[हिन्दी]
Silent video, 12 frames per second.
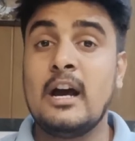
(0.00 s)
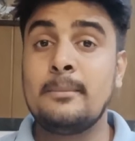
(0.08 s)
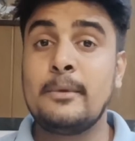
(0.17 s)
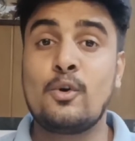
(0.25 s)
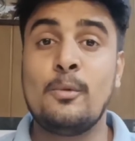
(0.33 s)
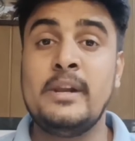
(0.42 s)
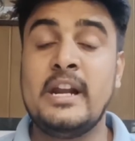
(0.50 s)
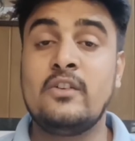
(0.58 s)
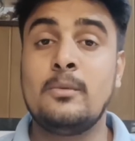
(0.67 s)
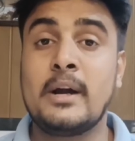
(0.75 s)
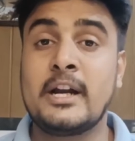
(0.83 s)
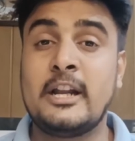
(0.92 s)
यार मेरे को
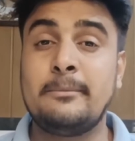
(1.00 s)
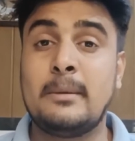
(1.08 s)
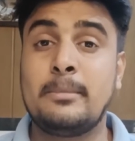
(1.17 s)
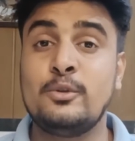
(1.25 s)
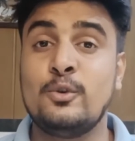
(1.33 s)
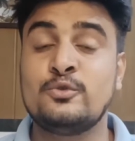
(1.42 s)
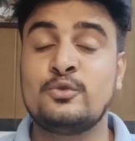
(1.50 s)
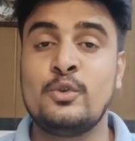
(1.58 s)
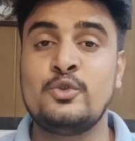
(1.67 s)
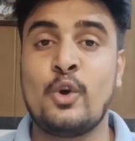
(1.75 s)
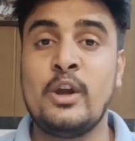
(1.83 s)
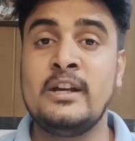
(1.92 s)
भी नेटवर्क मार्केटिंग में अपने
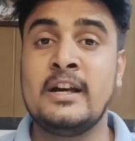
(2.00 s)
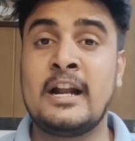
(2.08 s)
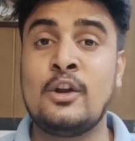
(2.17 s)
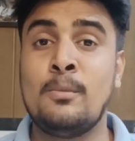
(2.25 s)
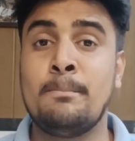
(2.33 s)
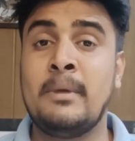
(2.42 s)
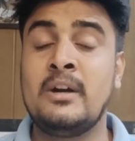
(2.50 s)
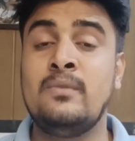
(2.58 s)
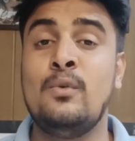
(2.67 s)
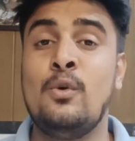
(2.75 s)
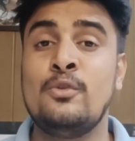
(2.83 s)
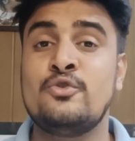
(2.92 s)
दोस्तों को ज्वाइन कराना हो
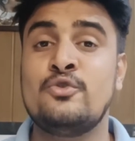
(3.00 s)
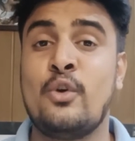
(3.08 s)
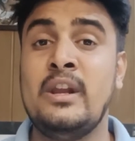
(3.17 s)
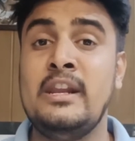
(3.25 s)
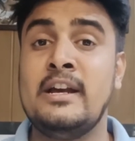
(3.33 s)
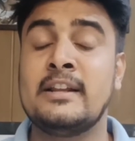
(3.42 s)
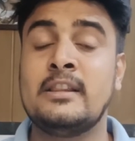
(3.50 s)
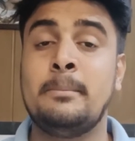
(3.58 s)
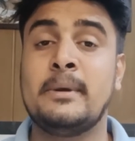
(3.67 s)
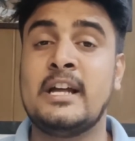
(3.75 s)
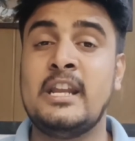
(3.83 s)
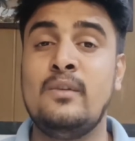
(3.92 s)
बट वो लोग ज्वाइन नहीं
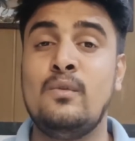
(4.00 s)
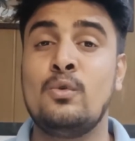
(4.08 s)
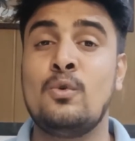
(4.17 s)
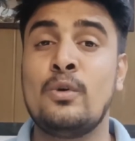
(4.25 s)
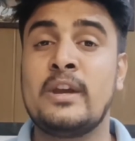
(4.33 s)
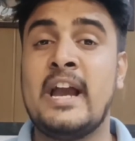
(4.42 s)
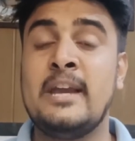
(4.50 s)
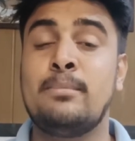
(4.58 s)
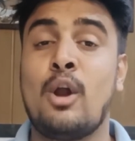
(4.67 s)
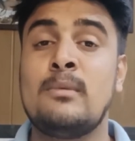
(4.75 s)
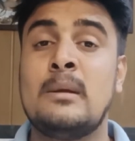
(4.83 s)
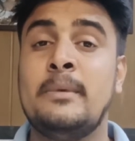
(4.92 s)
करते पता नहीं उनको क्या
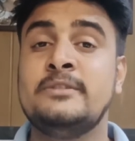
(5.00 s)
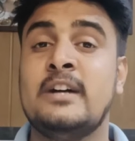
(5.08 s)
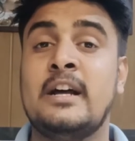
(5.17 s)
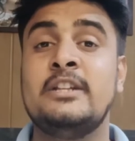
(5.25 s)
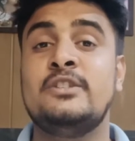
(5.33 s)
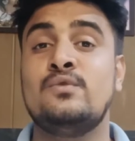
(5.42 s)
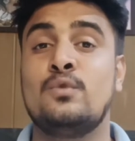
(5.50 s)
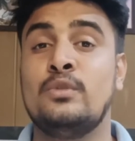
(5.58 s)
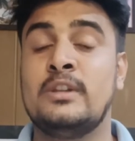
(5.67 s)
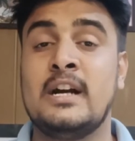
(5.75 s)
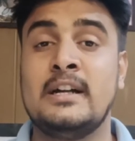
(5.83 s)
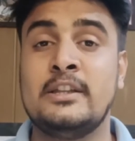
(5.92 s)
ही प्रॉब्लम है सारी चीज़
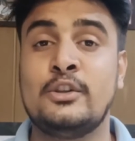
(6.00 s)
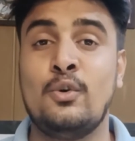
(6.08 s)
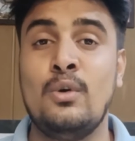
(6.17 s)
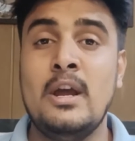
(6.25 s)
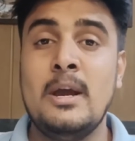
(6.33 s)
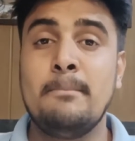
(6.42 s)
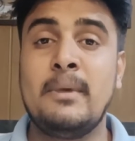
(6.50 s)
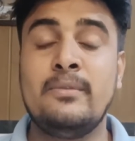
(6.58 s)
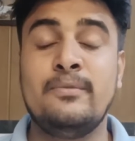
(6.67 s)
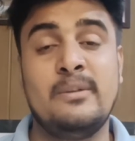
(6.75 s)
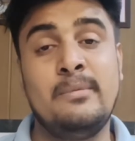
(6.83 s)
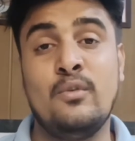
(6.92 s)
उनको दिखा देता हूँ
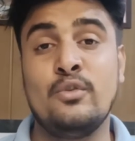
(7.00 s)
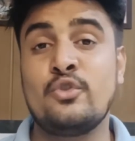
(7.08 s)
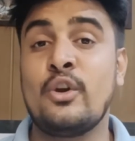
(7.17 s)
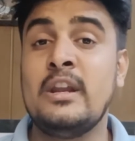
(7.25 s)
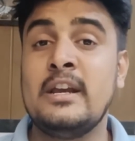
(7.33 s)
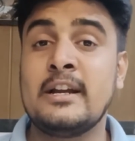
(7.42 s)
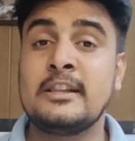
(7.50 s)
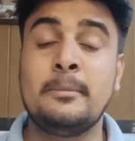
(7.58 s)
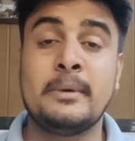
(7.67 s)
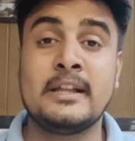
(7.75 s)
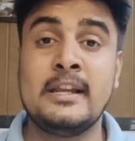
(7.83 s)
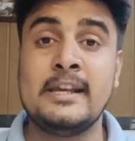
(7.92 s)
बट फिर भी वो ज्वाइन नहीं
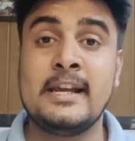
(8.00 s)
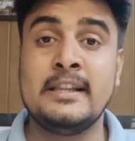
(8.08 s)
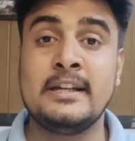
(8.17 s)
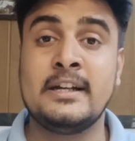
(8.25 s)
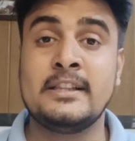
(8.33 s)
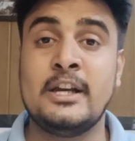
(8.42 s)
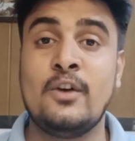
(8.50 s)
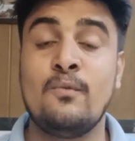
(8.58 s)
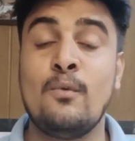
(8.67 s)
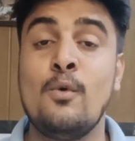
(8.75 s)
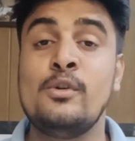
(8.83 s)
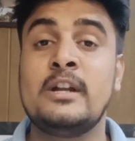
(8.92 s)
करते पता नहीं क्या दिक्कत है
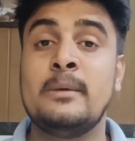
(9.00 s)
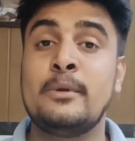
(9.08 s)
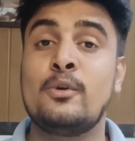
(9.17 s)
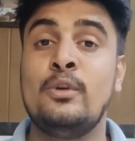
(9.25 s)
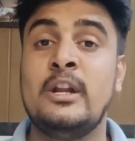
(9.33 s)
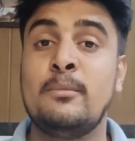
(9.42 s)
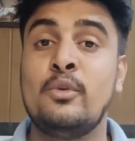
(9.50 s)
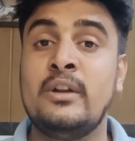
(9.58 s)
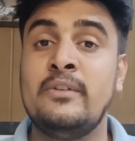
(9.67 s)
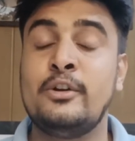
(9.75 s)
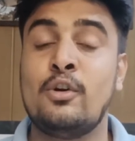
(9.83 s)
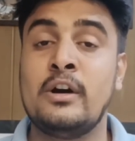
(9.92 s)
वो उल्टा मेरे को
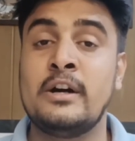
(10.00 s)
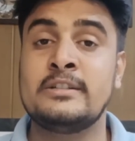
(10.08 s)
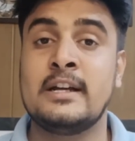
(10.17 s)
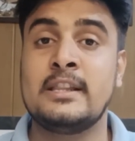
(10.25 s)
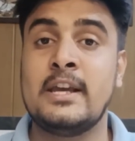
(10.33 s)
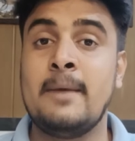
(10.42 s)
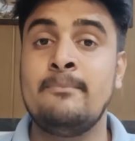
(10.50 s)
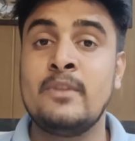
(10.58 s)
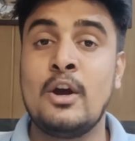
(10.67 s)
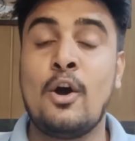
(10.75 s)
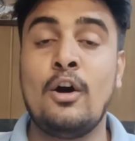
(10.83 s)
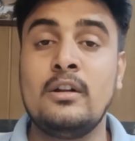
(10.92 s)
डिमोटिवेट और कर जाते
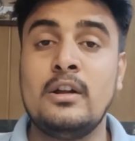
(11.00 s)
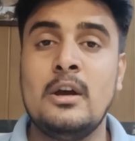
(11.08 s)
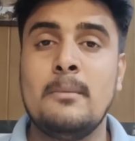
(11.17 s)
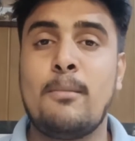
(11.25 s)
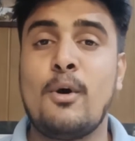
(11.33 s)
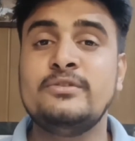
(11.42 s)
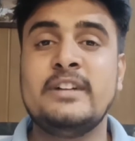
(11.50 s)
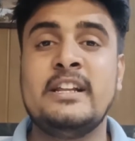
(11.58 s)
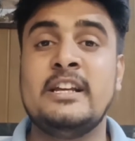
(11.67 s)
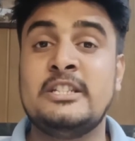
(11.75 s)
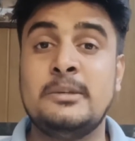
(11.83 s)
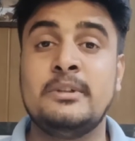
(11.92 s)
हैं और बहुत
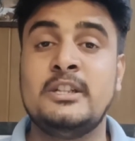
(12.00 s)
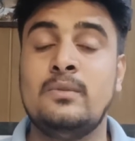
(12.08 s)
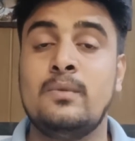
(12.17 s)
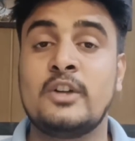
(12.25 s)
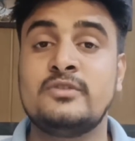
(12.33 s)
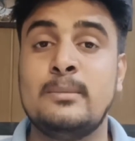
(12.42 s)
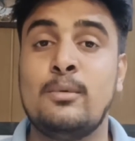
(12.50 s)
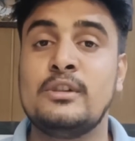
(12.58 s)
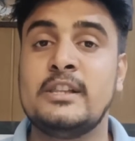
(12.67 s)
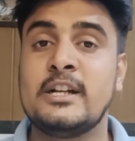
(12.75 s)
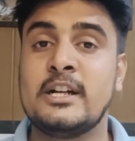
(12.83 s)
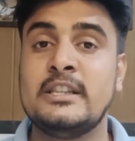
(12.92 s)
सारी अजीब अजीब वर्ड्स भी
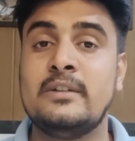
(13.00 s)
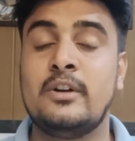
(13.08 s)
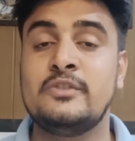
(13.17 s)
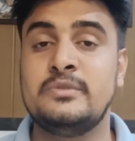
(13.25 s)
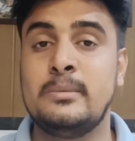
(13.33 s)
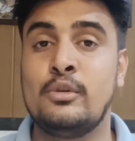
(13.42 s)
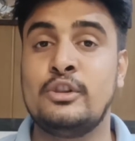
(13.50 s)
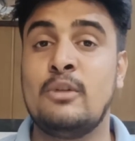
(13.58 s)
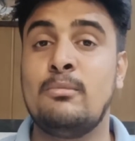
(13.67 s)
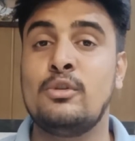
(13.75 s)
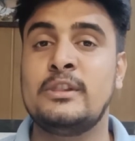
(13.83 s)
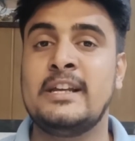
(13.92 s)
बोलते हैं गंदे वर्ड्स भी
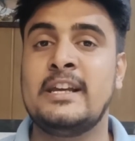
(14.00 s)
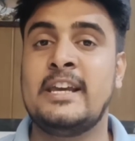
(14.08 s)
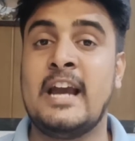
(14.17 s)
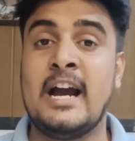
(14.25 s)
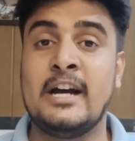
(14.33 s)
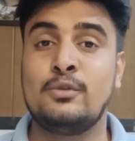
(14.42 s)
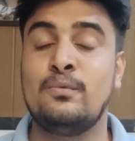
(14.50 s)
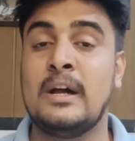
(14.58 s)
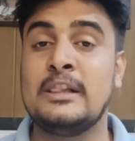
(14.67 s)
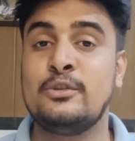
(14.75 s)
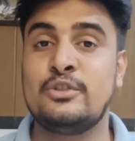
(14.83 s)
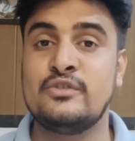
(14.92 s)
बोलते हैं बोलते हैं क्या तू
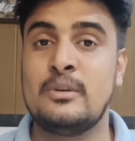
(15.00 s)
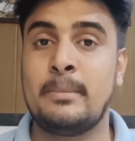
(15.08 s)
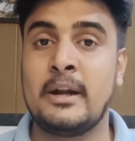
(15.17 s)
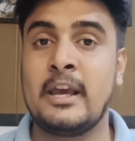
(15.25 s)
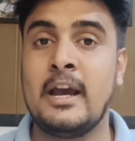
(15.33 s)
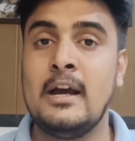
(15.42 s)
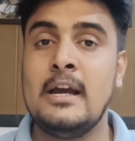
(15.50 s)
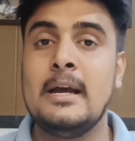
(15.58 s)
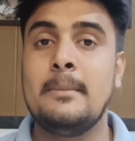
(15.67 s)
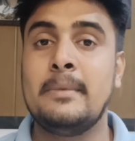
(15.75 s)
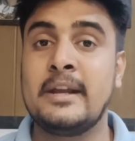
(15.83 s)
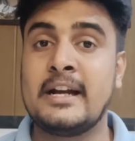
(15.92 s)
फालतू चीज़ में पड़ गया
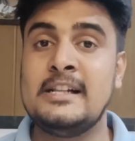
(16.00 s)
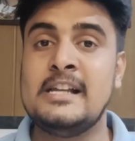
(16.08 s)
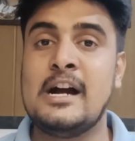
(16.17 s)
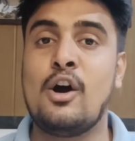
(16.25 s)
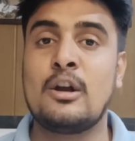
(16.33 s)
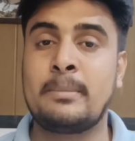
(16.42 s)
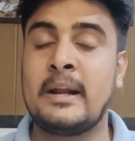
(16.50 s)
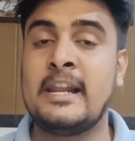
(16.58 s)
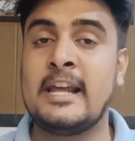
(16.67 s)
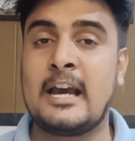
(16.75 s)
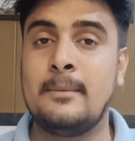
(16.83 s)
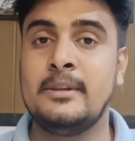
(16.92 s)
निकल जा और
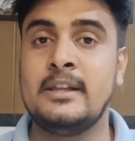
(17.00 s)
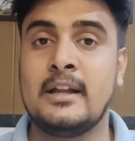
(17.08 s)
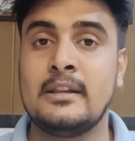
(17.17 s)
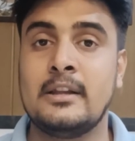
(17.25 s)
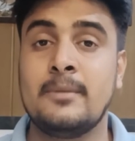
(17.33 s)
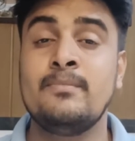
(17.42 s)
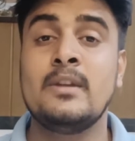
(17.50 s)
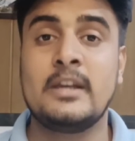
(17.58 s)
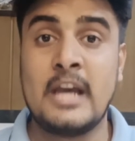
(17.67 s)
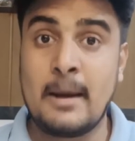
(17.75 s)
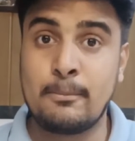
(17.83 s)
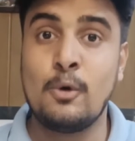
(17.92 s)
पढ़ाई लिखाई पर ध्यान दे
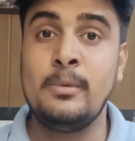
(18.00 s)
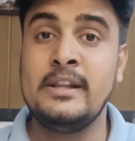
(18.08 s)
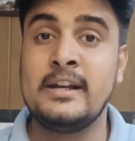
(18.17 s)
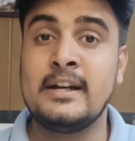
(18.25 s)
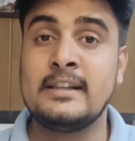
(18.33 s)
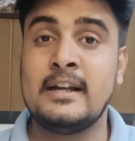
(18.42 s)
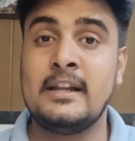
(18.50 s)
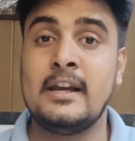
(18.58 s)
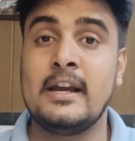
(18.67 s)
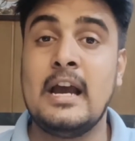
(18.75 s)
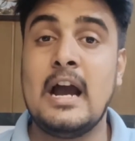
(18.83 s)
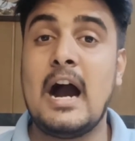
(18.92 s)
क्या आपको भी दिक्कत आ
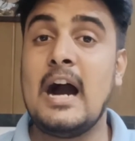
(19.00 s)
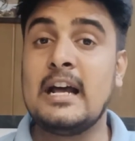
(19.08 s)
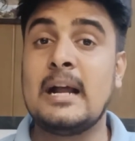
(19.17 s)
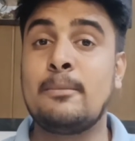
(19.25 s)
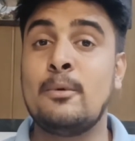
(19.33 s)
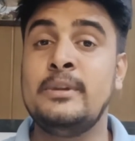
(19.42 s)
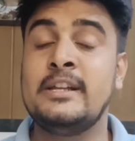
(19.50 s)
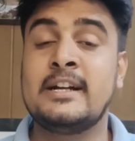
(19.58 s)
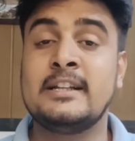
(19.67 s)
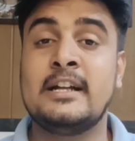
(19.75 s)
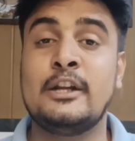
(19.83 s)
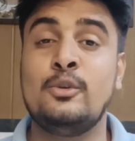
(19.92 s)
रही है अगर आपको भी
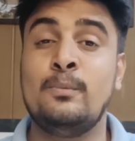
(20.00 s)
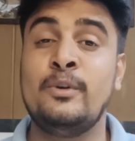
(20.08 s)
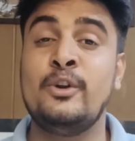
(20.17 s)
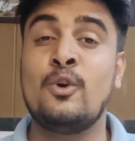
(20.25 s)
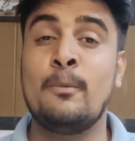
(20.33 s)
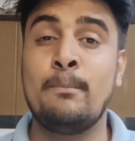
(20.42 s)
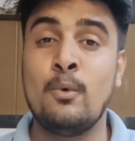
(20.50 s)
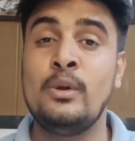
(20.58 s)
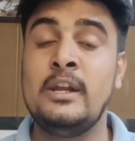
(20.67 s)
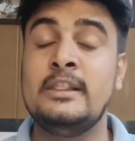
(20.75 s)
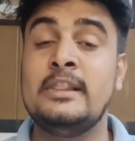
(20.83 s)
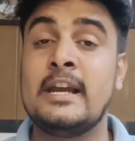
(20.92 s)
दिक्कत आ रही है तो वीडियो को
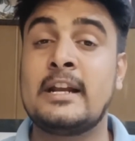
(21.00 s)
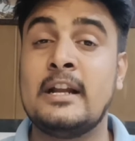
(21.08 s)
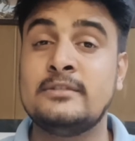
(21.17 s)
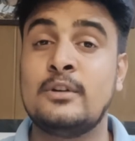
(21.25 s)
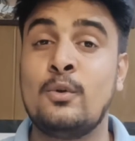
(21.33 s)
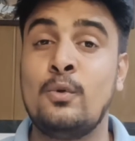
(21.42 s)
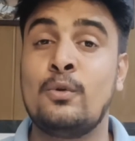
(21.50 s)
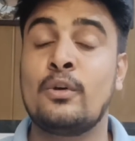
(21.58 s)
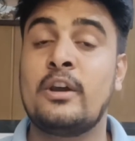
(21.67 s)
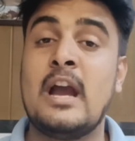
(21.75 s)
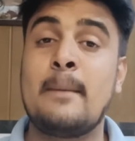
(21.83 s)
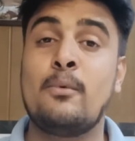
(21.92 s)
पूरी देखना जरूर
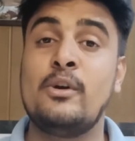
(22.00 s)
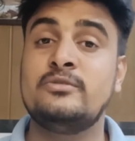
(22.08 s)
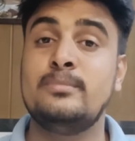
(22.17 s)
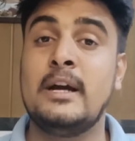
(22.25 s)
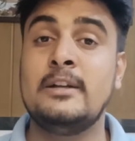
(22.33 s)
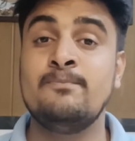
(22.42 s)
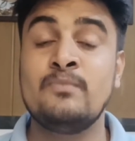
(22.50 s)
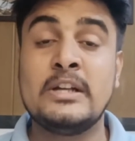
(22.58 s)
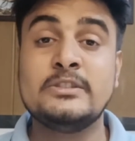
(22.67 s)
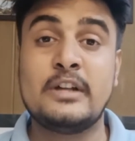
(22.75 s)
क्योंकि आपको इसमें आज